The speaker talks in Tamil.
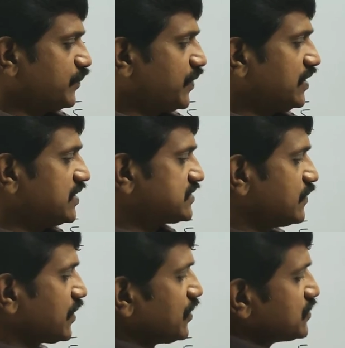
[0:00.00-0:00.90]
இப்போ இந்த
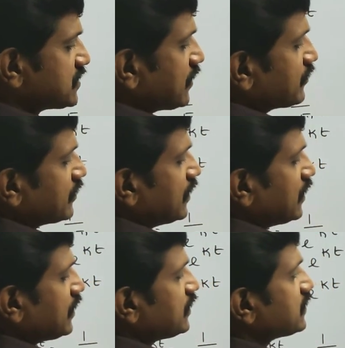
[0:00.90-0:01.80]
சம்முக்கு யூஸ் ஆகுது
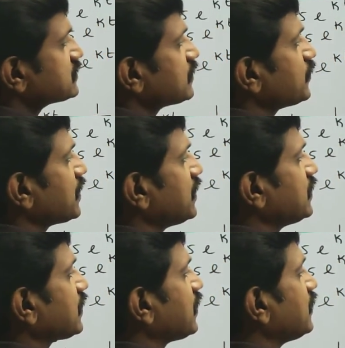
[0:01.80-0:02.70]
இந்த சம்முக்கு
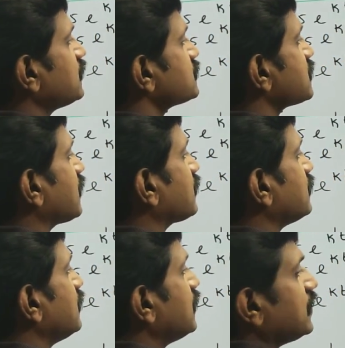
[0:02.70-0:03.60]
இந்த கே யூஸ்
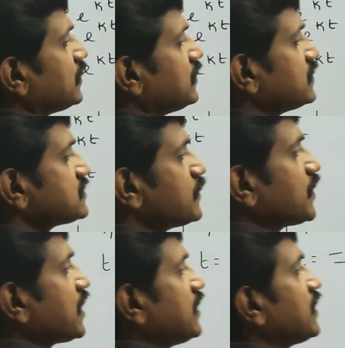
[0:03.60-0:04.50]
ஆகும் இந்த
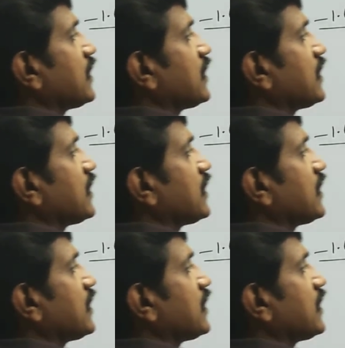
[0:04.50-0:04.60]
சம்முக்கு இந்த